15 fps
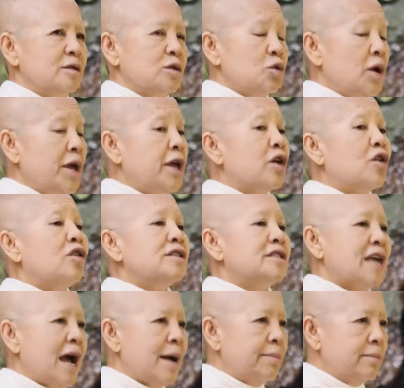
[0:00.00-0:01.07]
ตัวเองก็
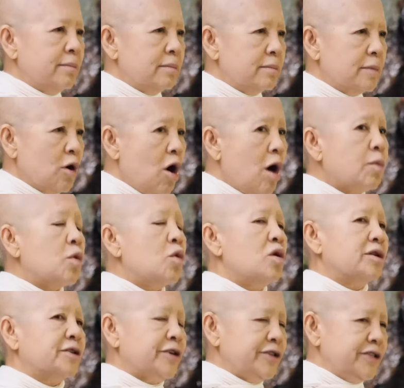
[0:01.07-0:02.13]
ช้ำครอบครัว
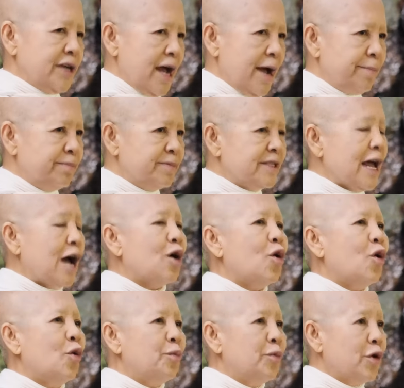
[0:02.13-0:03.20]
ก็ช้ำสัง
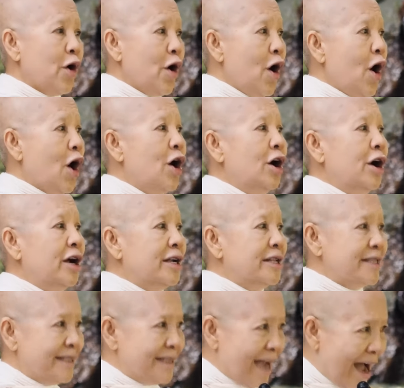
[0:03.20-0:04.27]
คมก็
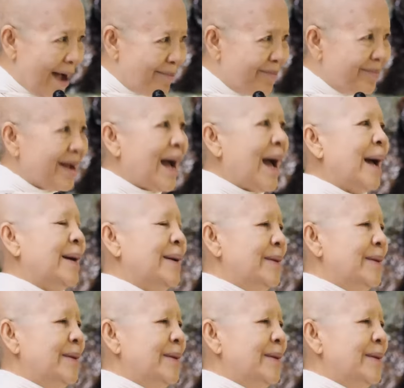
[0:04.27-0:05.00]
ช้ำค่ะ